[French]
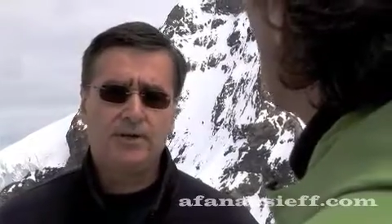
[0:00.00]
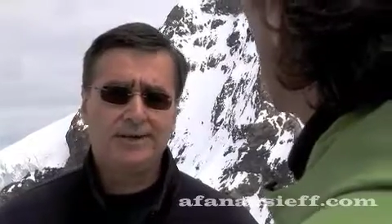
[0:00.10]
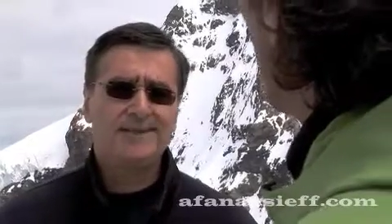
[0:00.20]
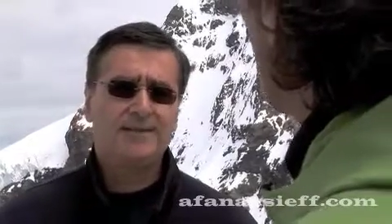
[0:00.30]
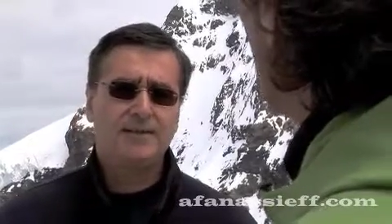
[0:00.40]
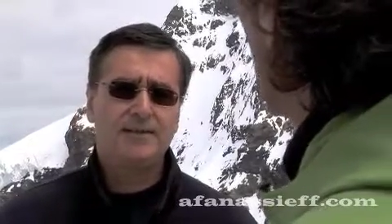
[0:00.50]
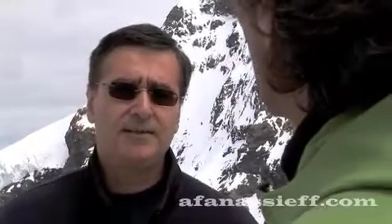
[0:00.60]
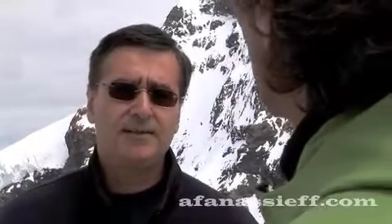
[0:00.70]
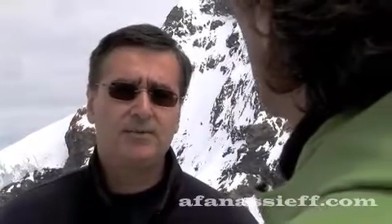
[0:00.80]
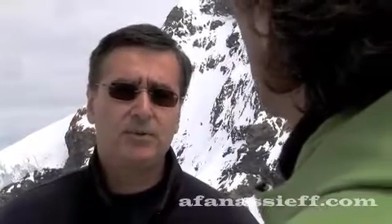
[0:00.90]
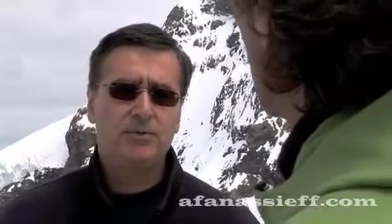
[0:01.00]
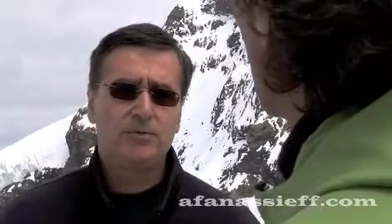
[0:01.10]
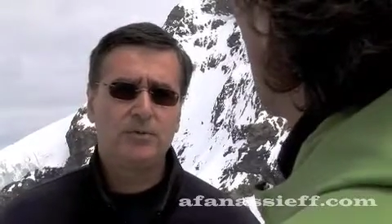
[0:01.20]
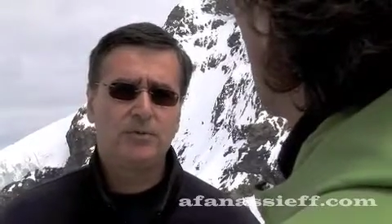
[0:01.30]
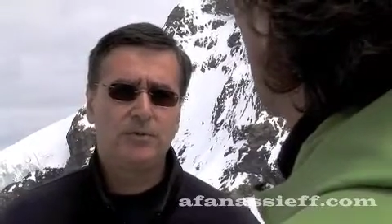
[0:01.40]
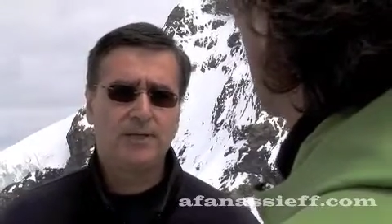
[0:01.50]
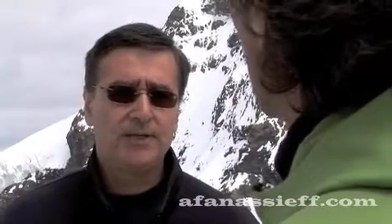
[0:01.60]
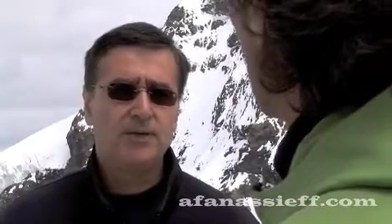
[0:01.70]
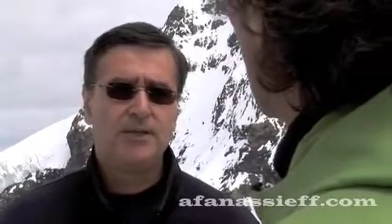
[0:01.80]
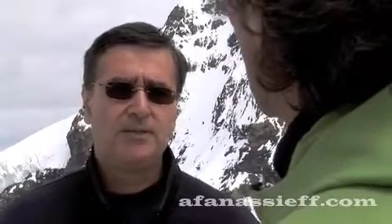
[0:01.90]
restreinte, beaucoup plus
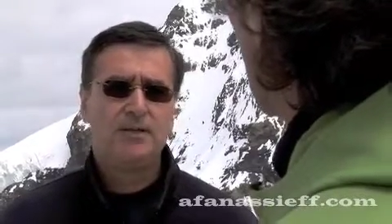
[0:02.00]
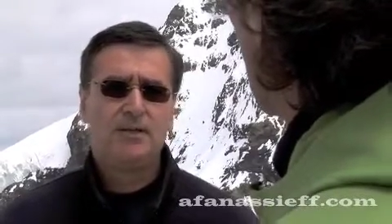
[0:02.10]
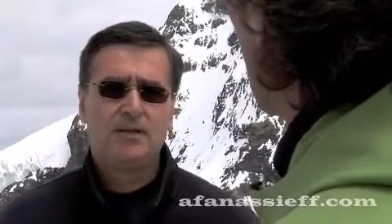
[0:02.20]
réduite